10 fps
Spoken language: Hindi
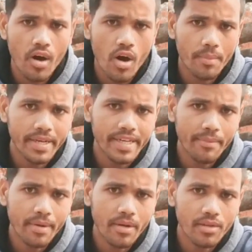और अभी के
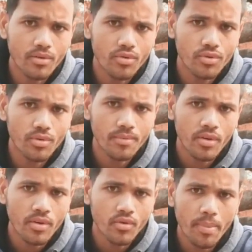टाइम की बात करूँ दोस्तों
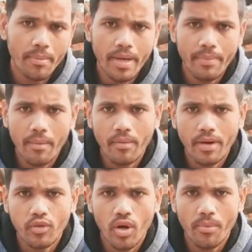तो अभी मेरे फैमिली
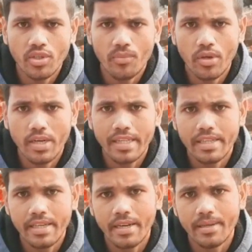वाले थोड़ा बहुत सपोर्ट कर
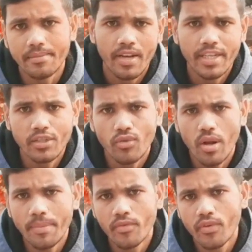देते हैं लेकिन
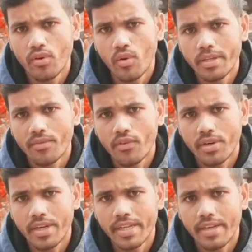शुरुआत में तो बिल्कुल भी
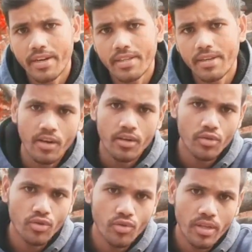सपोर्ट नहीं कर रहे थे
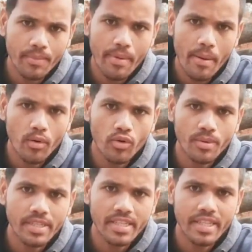तो दोस्तों अंत में मैं आप लोगों
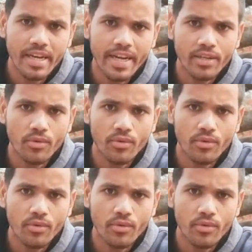से बस इतना कहना